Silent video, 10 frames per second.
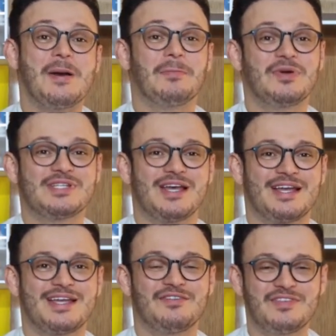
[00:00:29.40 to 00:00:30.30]
Pois
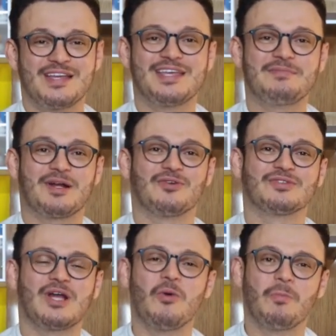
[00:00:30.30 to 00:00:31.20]
é, eu vim aqui para
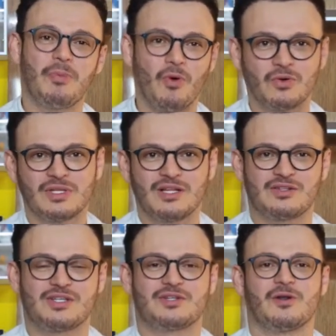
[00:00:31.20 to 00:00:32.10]
contar um pouco da
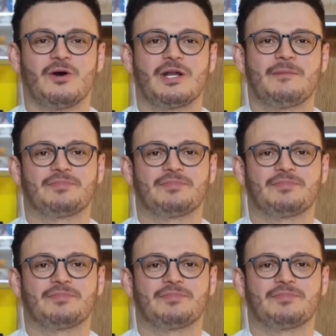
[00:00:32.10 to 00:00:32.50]
nossa história,